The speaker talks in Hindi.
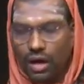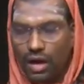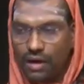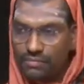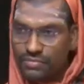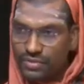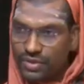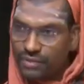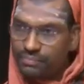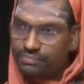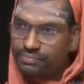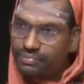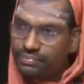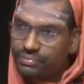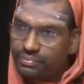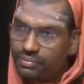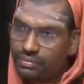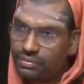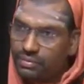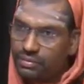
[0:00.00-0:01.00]
हम जब
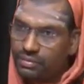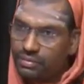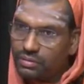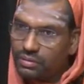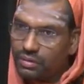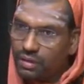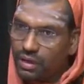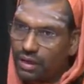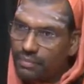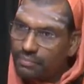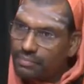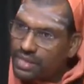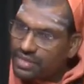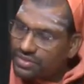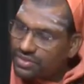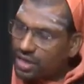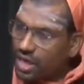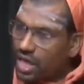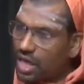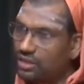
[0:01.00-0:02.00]
अपने
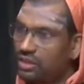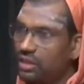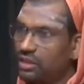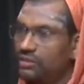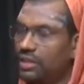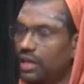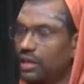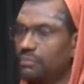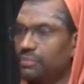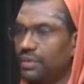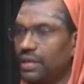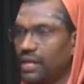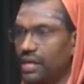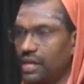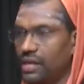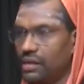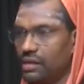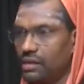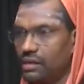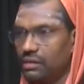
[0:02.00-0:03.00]
सनातन धर्म
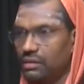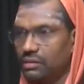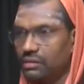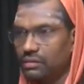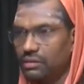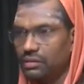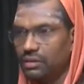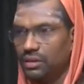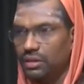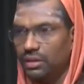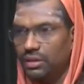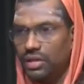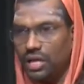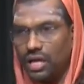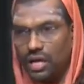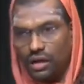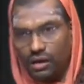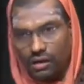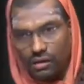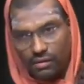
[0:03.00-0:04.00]
के
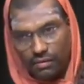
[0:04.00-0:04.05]
या